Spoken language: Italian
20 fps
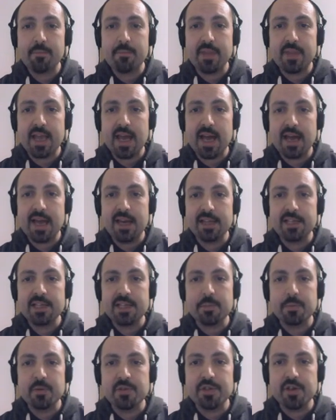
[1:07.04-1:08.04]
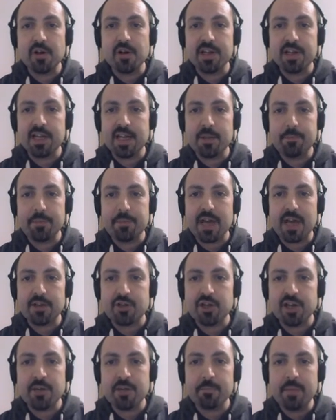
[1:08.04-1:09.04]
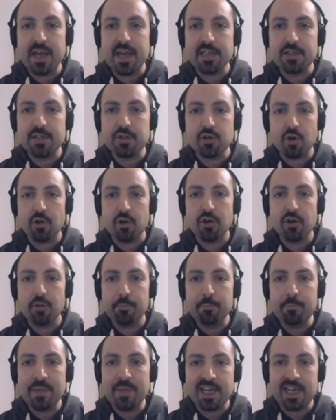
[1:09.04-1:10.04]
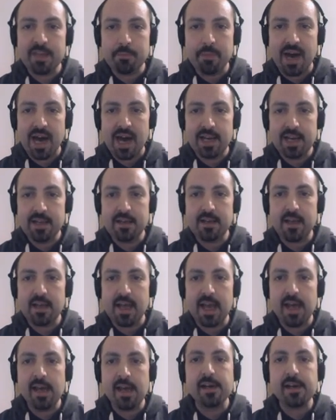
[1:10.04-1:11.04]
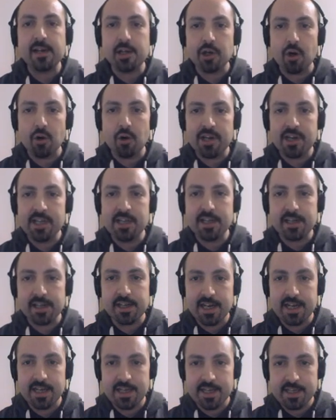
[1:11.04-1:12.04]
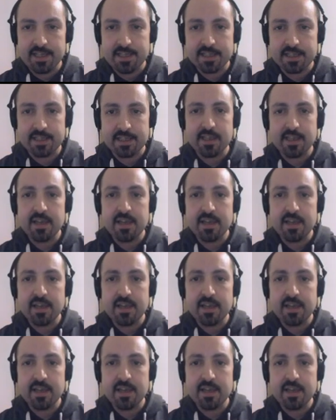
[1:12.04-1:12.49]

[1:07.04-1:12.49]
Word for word: le distribuzioni che piacciono a me sono minimali e rolling release.